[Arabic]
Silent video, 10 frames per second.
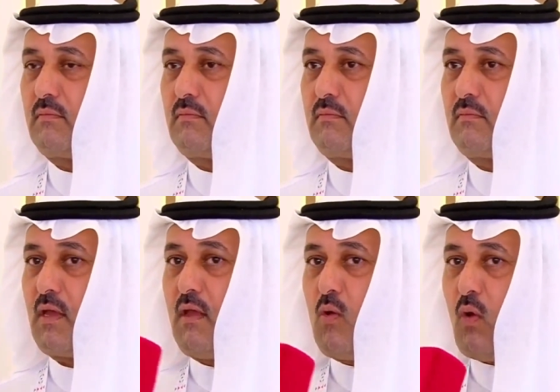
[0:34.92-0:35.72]
السبب؟
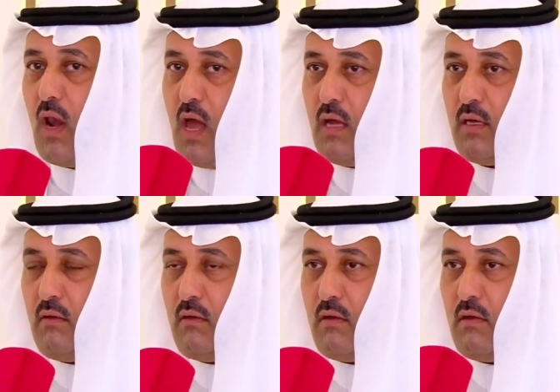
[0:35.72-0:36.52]

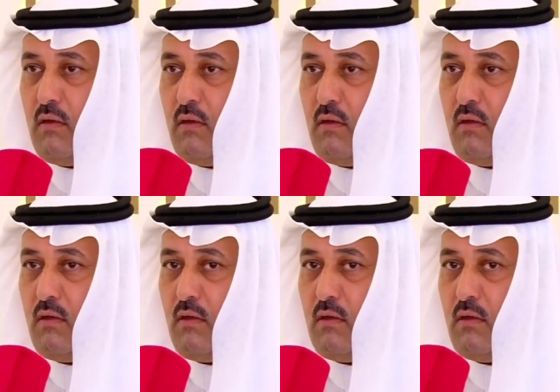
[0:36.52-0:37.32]
والله
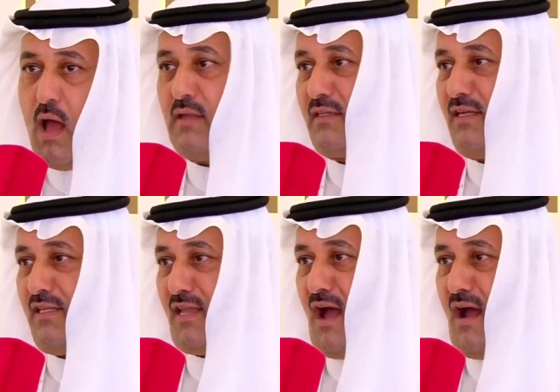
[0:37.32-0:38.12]
آه، أنت
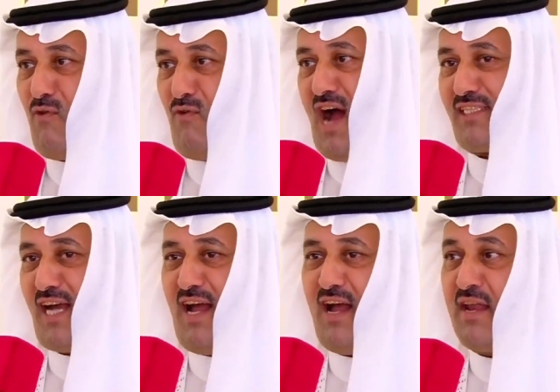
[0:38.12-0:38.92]
قلتها
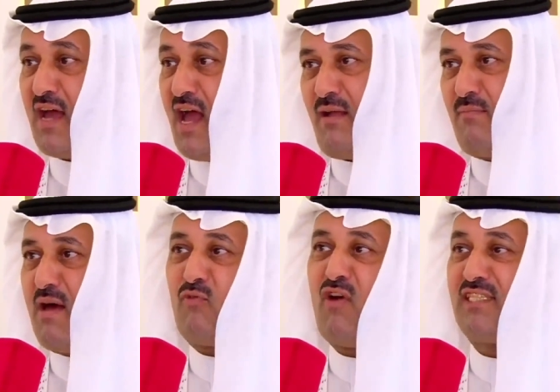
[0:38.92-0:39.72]
مفاجأة أنا
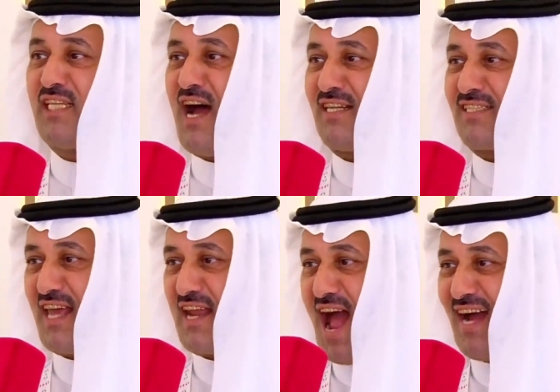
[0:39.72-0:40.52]
أحب المفاجآت
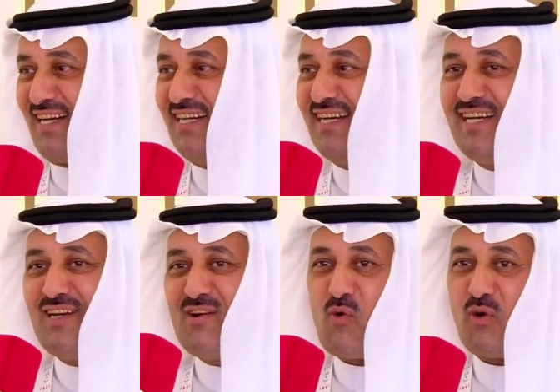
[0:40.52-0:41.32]
صراحة
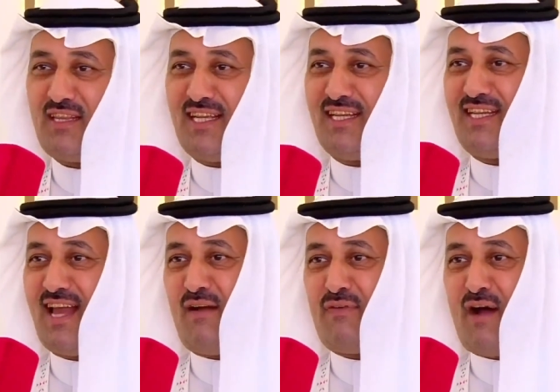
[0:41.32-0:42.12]
ودي
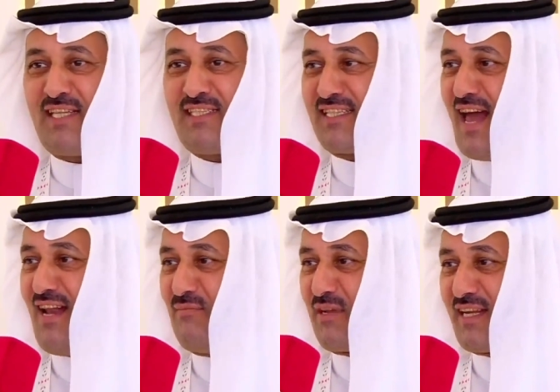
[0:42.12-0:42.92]
أني أفاجي
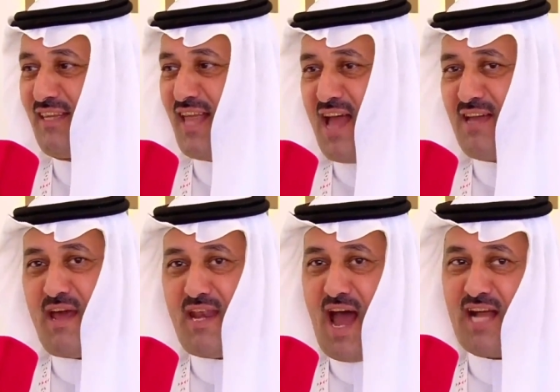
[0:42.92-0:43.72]
طال عمرك
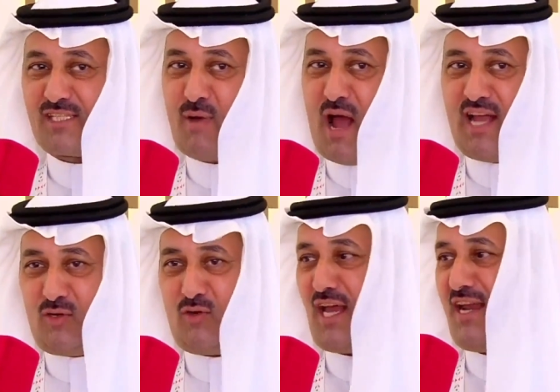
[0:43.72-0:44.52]
دائما الناس ما
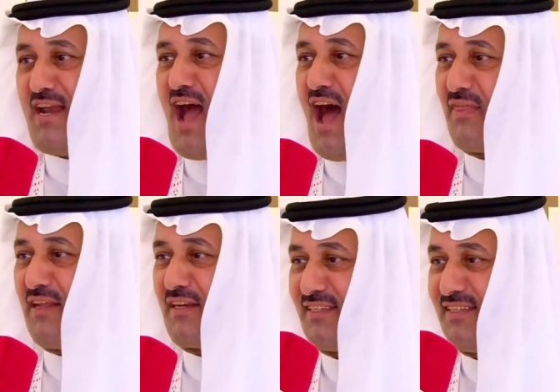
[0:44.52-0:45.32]
يدرون غير أنا
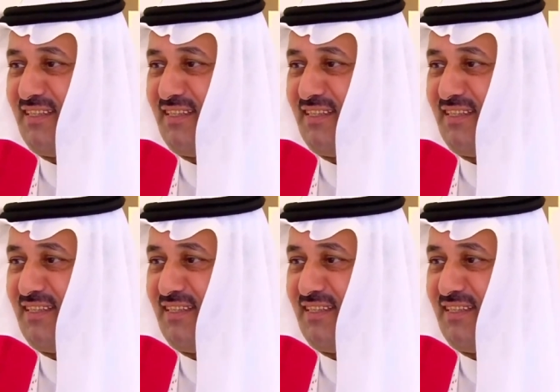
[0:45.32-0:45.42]
حاضر